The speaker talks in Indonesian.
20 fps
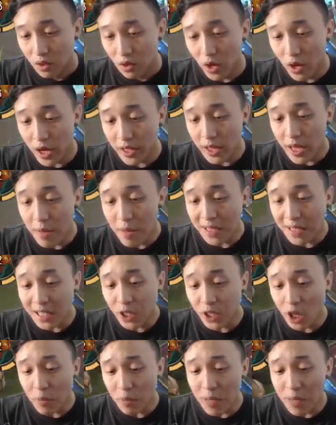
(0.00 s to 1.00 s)
Woi, game
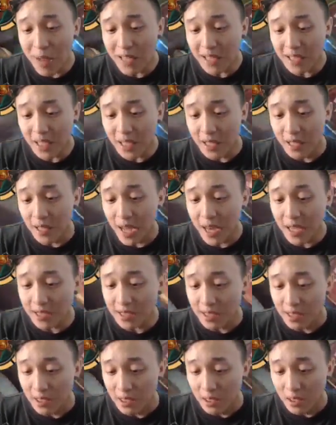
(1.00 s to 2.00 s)
Matador bisa mati.
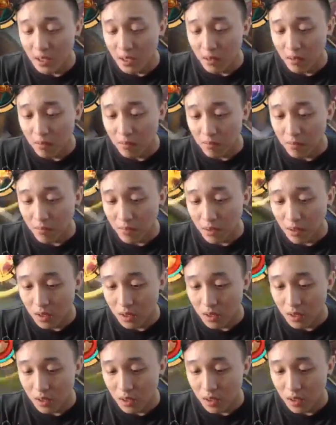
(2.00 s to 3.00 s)
Nice.
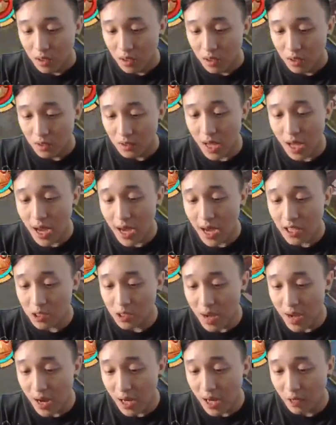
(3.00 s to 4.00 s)
Nice
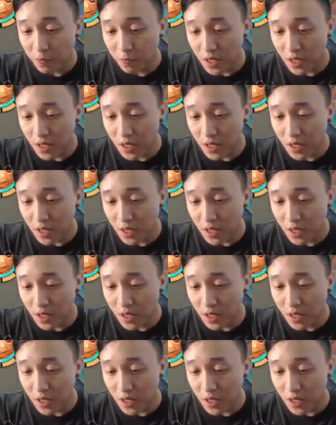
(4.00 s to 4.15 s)
banget,